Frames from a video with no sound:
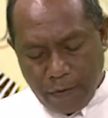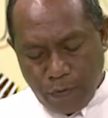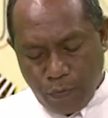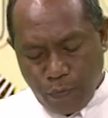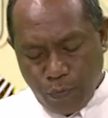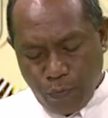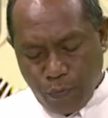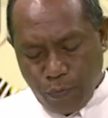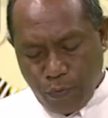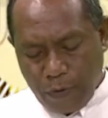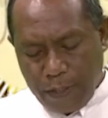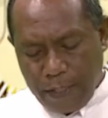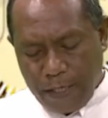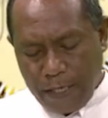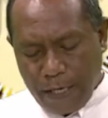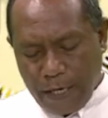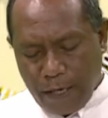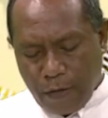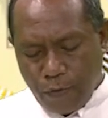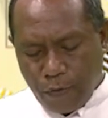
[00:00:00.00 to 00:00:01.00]

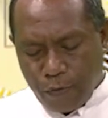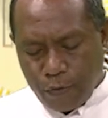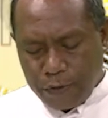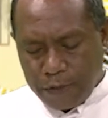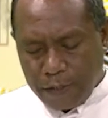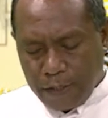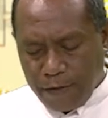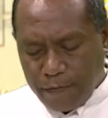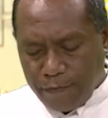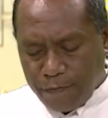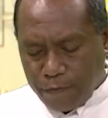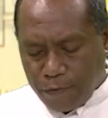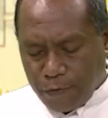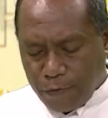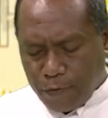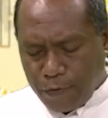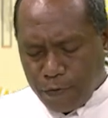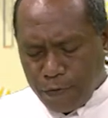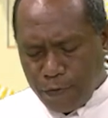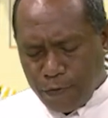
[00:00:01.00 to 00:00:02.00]
tuntiha hosi
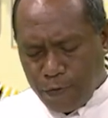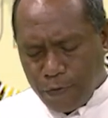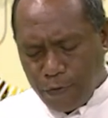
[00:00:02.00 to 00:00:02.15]
foho